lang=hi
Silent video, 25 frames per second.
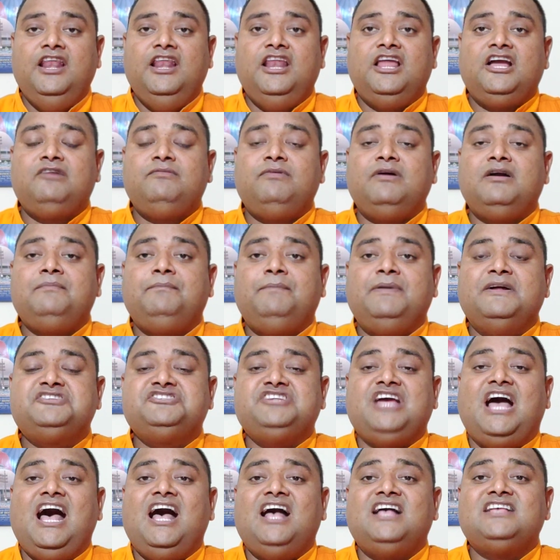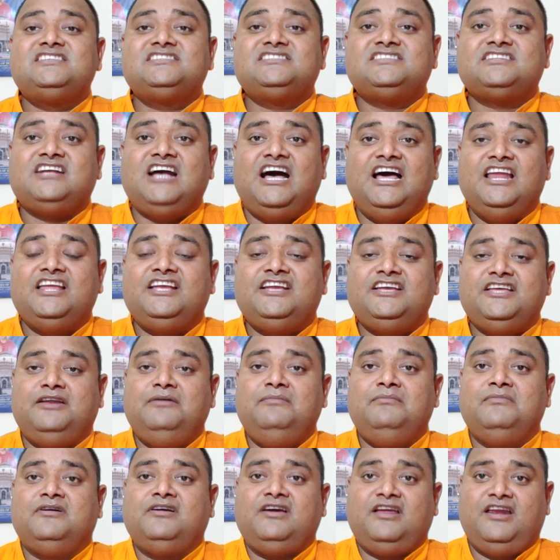लगभग 50
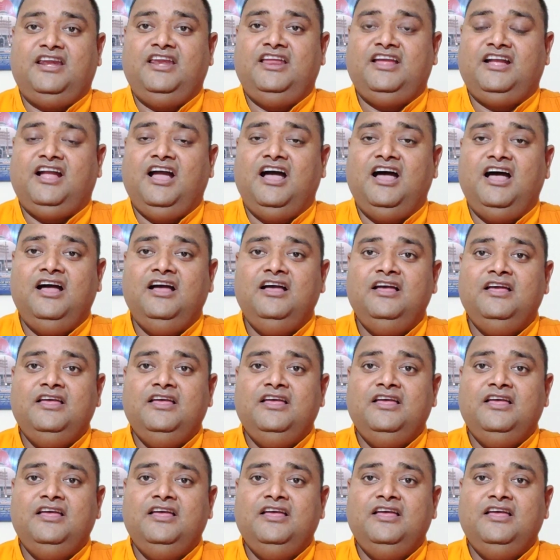कार्यक्रम करने का